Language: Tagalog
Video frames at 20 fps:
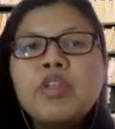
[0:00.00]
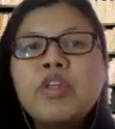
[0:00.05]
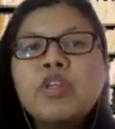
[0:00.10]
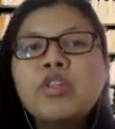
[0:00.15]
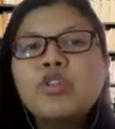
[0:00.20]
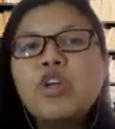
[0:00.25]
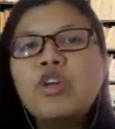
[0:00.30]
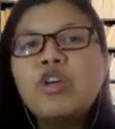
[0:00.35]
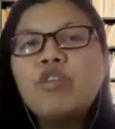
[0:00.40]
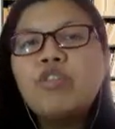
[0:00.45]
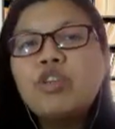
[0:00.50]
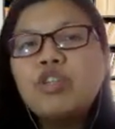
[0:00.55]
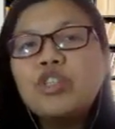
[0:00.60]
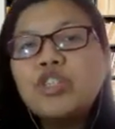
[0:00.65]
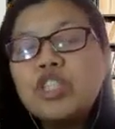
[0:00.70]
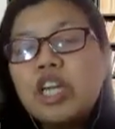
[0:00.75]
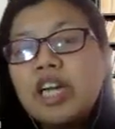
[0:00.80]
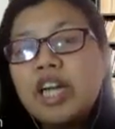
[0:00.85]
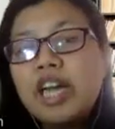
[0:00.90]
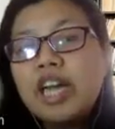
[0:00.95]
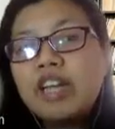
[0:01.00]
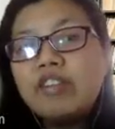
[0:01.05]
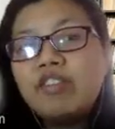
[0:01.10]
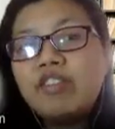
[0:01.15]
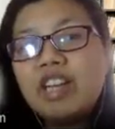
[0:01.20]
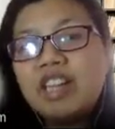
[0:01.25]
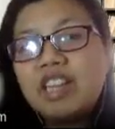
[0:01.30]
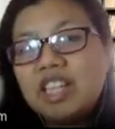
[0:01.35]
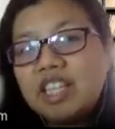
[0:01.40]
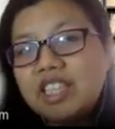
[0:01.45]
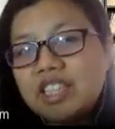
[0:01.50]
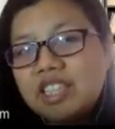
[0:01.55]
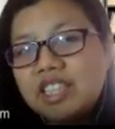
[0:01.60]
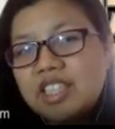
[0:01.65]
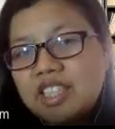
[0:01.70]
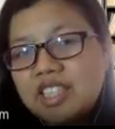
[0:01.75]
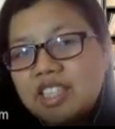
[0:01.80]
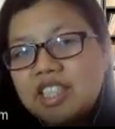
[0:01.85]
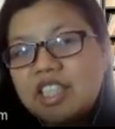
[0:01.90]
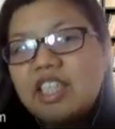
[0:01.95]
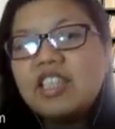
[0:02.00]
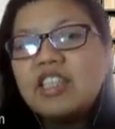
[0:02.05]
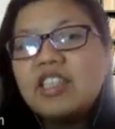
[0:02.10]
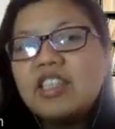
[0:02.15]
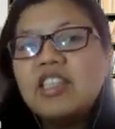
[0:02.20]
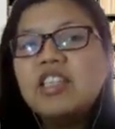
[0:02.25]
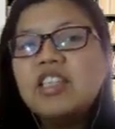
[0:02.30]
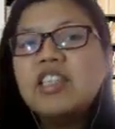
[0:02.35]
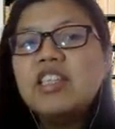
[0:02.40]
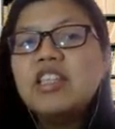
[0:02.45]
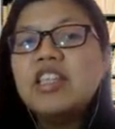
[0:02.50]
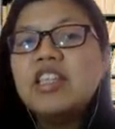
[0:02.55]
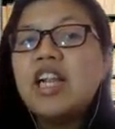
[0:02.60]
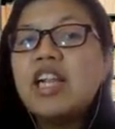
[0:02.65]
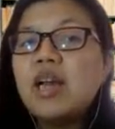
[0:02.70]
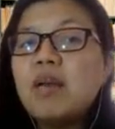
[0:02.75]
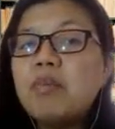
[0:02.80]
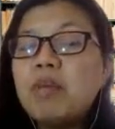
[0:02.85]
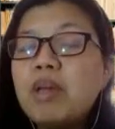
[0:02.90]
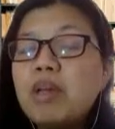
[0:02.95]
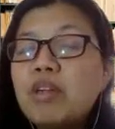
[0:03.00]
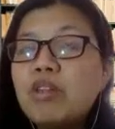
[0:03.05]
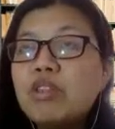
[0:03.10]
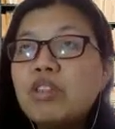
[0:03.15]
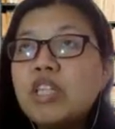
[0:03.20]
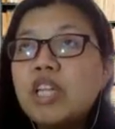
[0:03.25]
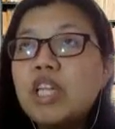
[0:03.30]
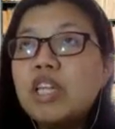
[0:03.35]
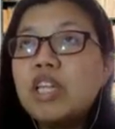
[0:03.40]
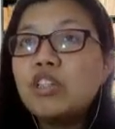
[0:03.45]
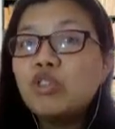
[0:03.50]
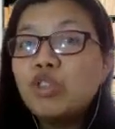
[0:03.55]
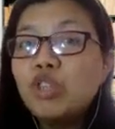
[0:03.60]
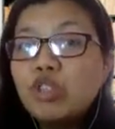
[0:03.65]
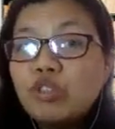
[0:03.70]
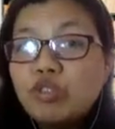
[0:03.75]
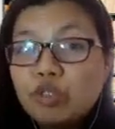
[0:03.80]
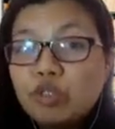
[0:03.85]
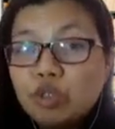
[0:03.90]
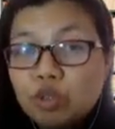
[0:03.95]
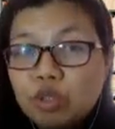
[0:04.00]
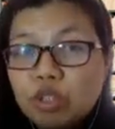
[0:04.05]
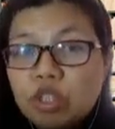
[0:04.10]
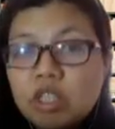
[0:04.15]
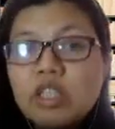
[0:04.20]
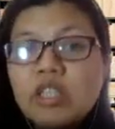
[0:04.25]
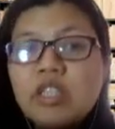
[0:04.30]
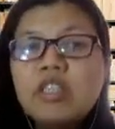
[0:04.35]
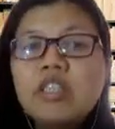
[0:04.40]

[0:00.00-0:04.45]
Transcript: So, evolutionary advantage ng seed dahil nga meron silang stored food,